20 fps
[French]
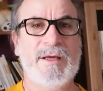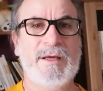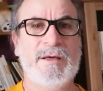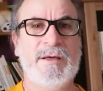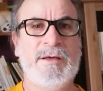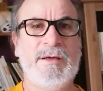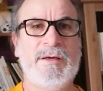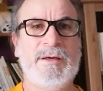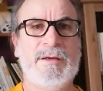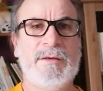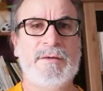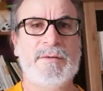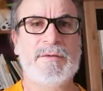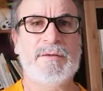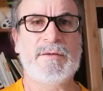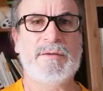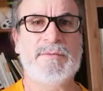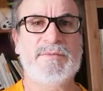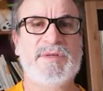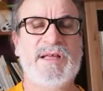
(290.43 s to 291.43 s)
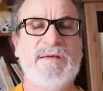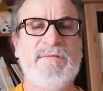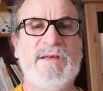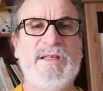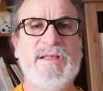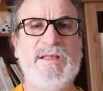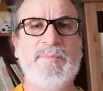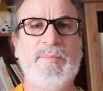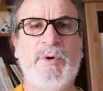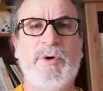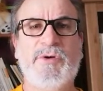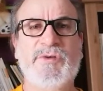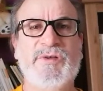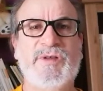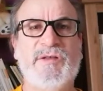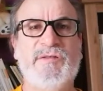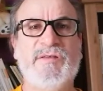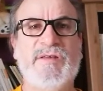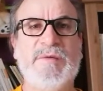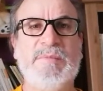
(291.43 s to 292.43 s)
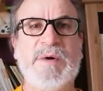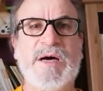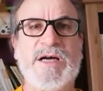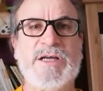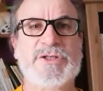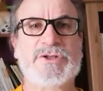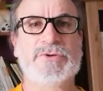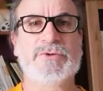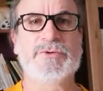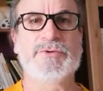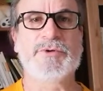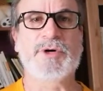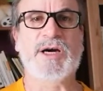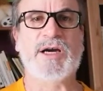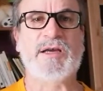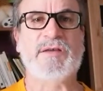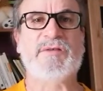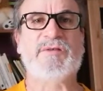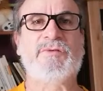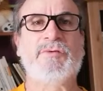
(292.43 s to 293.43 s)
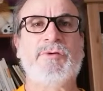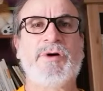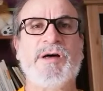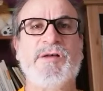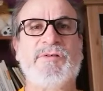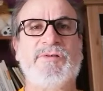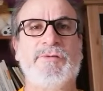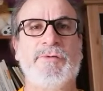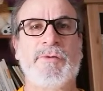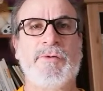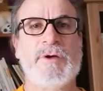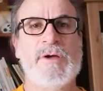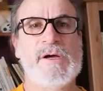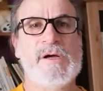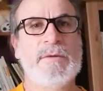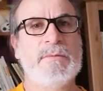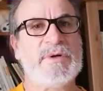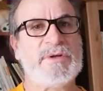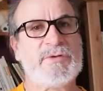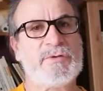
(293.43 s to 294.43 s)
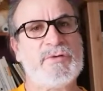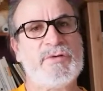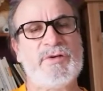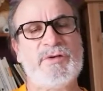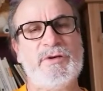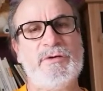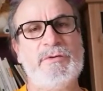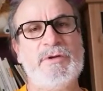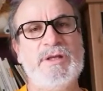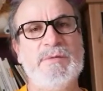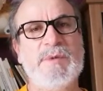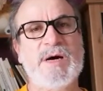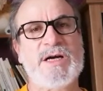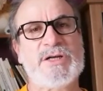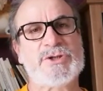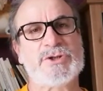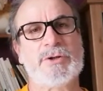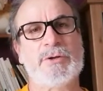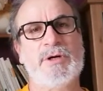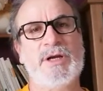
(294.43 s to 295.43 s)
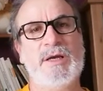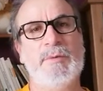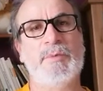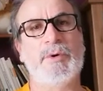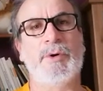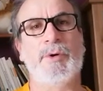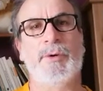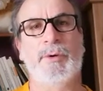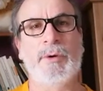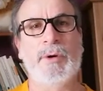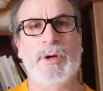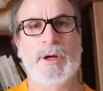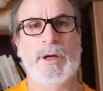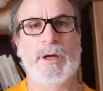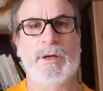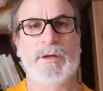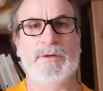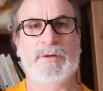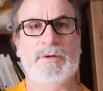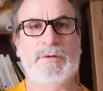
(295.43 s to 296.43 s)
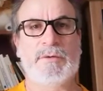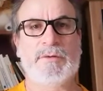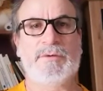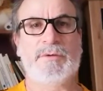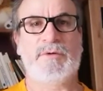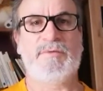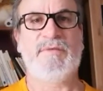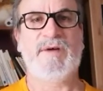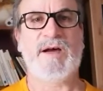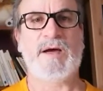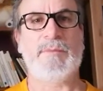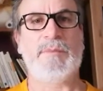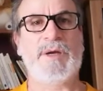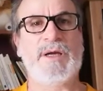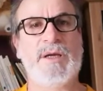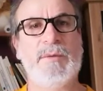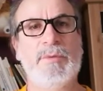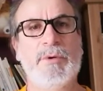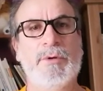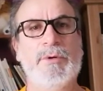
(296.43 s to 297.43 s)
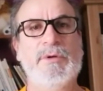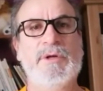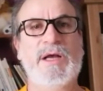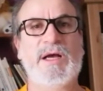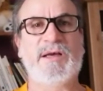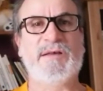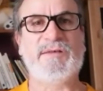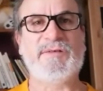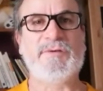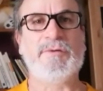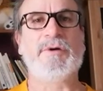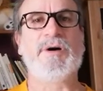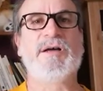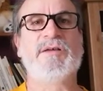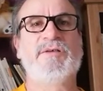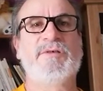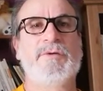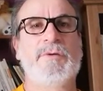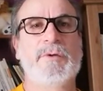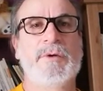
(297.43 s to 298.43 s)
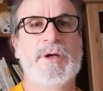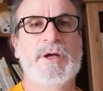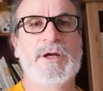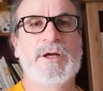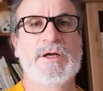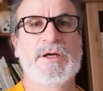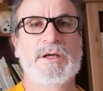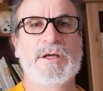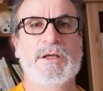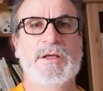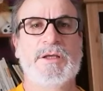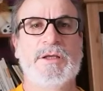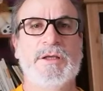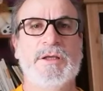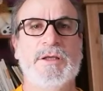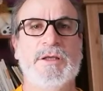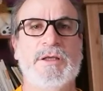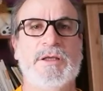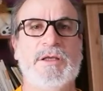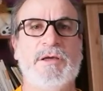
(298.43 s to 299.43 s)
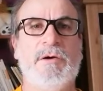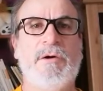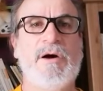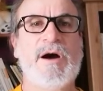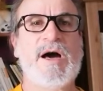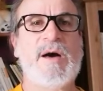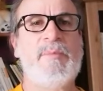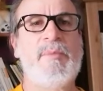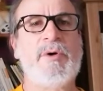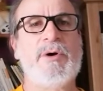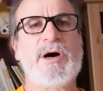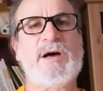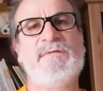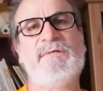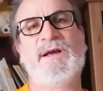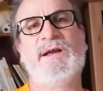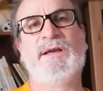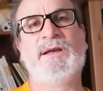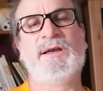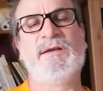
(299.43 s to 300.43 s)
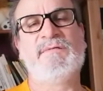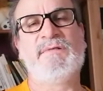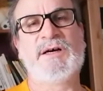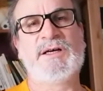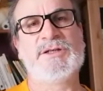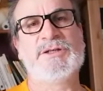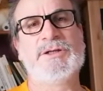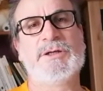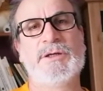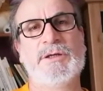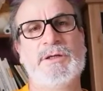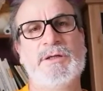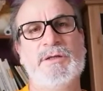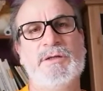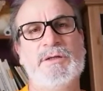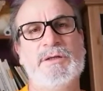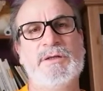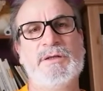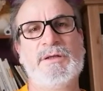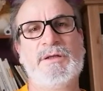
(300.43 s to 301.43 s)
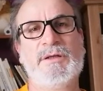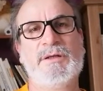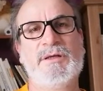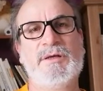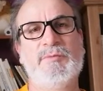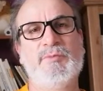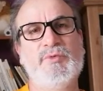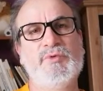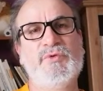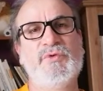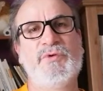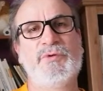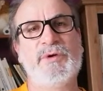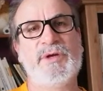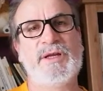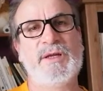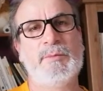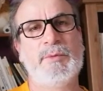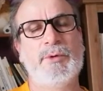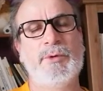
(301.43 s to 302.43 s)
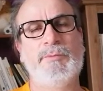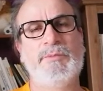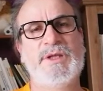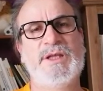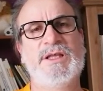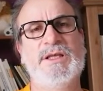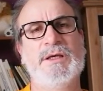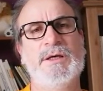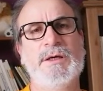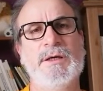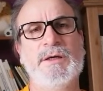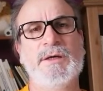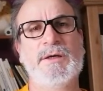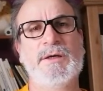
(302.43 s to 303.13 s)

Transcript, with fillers: Et David, y prend cette image de, restauration, parce que c'est une image dans l'hébreu, dans, le verbe hébreu, de la restauration, qui, est en rapport avec l'élevage des moutons et des brebis.